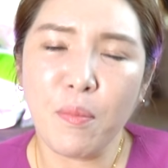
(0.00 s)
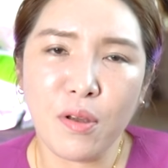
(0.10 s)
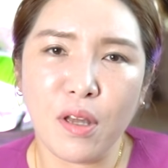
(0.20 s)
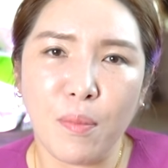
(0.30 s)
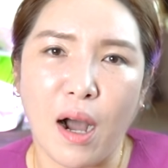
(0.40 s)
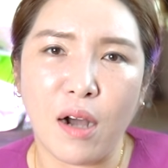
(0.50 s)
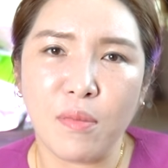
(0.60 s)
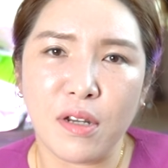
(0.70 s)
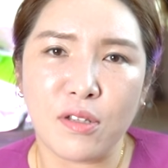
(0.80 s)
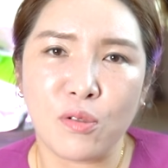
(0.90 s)
한 명의
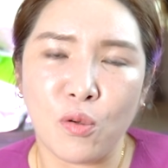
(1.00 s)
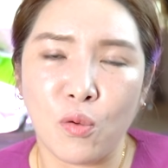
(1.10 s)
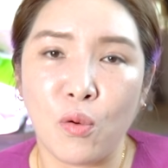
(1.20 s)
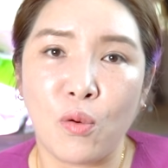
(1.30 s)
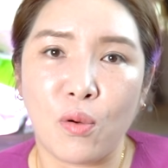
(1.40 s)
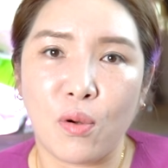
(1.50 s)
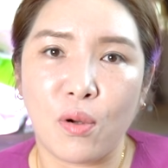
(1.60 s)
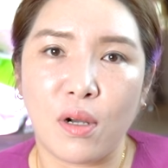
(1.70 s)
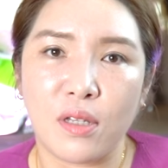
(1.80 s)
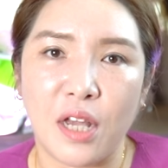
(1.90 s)
마음이라는 거 꼭
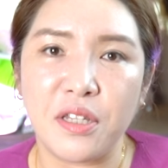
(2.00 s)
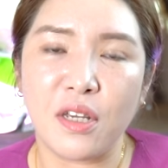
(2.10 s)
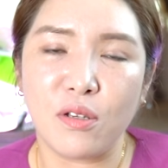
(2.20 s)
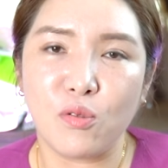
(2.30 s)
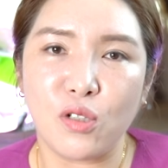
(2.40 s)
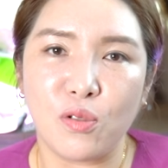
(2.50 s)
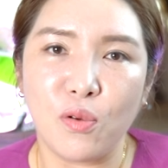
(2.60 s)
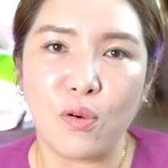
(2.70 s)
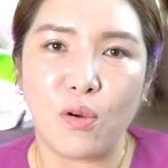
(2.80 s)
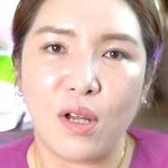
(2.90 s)
되새겨
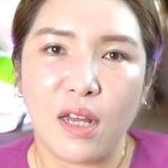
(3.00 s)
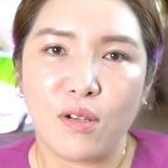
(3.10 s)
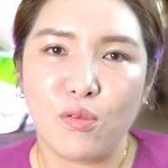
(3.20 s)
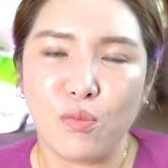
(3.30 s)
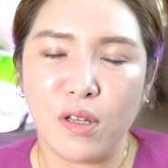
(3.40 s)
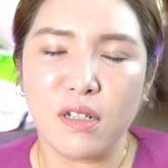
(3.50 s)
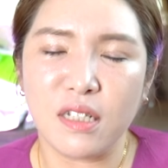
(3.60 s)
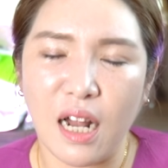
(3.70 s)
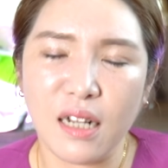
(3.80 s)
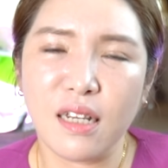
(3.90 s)
주시고 국민들
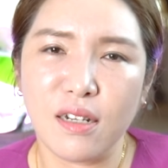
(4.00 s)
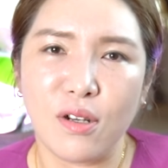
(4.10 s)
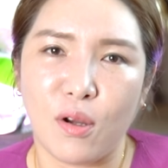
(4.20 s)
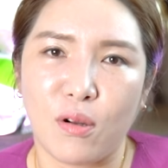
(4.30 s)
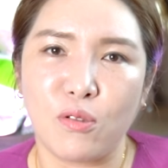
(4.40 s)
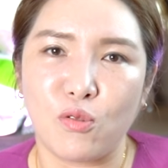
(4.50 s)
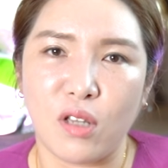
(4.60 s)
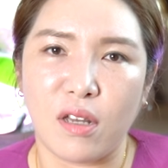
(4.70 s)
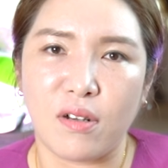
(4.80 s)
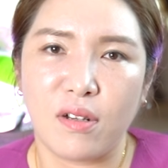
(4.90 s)
살 길을
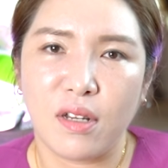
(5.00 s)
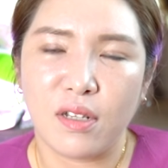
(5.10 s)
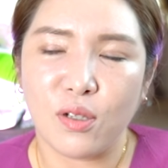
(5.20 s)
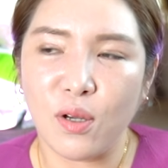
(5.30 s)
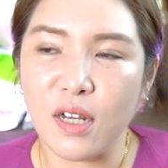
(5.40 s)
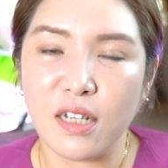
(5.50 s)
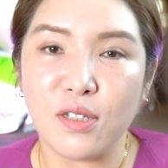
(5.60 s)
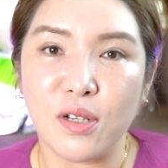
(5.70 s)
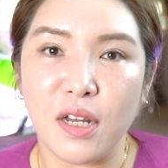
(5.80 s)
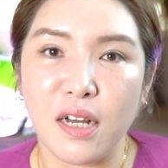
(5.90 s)
열어주세요. 저희가
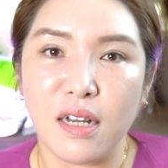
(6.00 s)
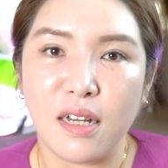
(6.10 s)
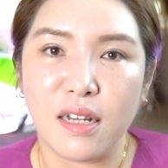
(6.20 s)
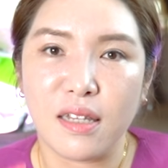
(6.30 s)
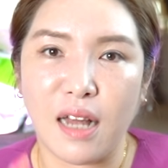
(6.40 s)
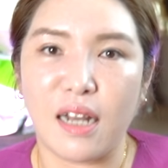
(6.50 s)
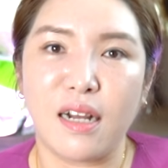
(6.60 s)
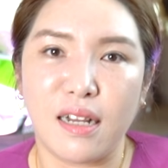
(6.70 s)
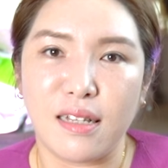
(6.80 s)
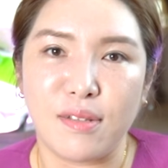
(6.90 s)
있어야
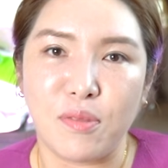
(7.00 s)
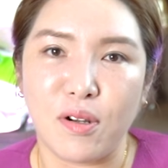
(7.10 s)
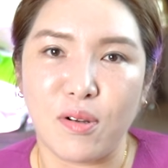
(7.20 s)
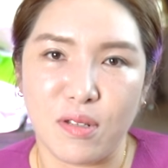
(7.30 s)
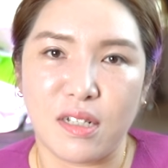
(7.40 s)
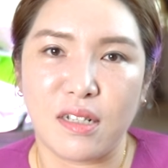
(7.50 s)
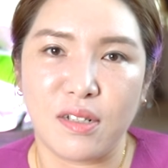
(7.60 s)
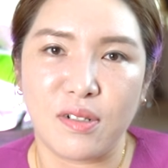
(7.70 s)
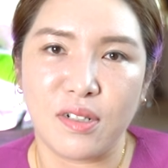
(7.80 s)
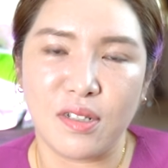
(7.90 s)
나라가 있는
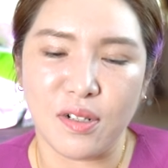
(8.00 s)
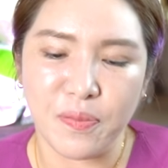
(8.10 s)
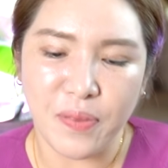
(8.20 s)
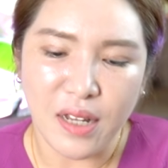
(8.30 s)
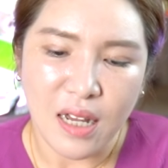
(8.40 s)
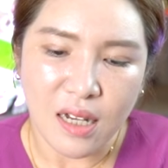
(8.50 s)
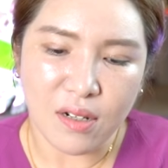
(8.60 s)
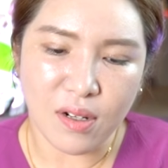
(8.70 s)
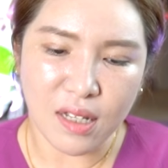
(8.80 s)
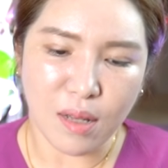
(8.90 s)
거잖아요. 그죠?
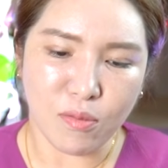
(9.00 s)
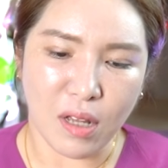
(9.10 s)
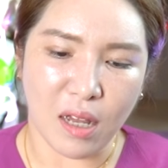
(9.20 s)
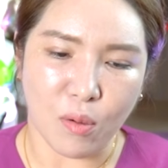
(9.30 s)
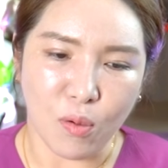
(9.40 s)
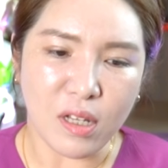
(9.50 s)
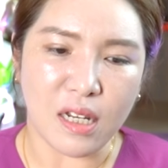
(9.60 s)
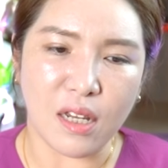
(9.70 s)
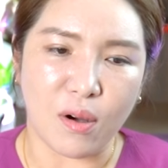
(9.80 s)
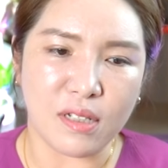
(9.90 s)
그렇기 때문에 오늘
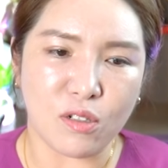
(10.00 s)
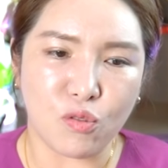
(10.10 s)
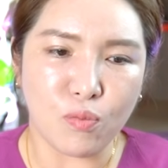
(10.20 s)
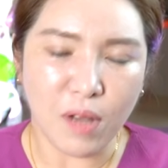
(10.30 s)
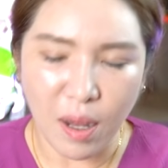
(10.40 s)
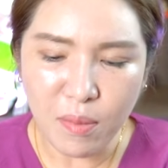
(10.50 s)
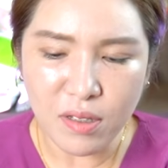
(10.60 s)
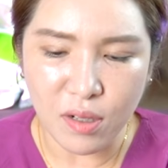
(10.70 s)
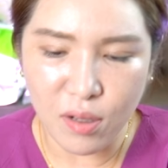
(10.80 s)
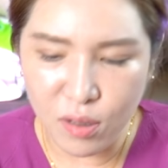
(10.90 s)
이 영상
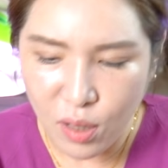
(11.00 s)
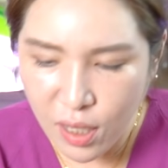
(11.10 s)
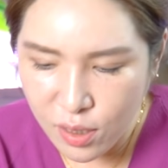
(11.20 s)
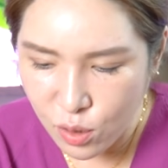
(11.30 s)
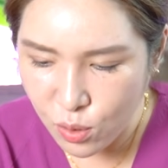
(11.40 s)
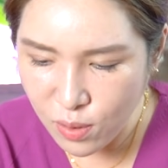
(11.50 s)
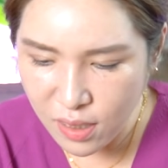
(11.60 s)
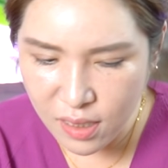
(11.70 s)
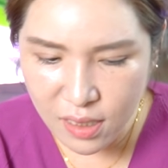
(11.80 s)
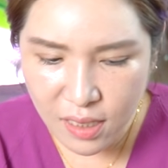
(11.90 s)
준비하면서 저
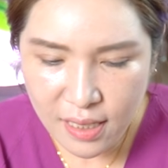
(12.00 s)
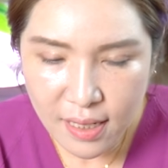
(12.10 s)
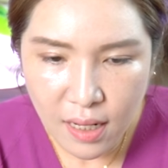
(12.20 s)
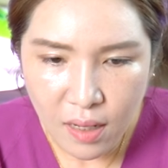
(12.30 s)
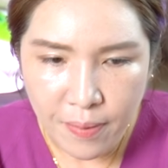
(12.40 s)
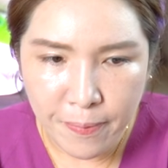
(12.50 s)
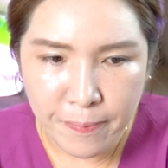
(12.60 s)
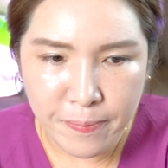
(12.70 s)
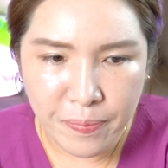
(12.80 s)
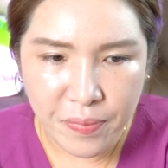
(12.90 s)
솔직히
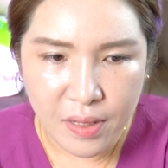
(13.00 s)
음,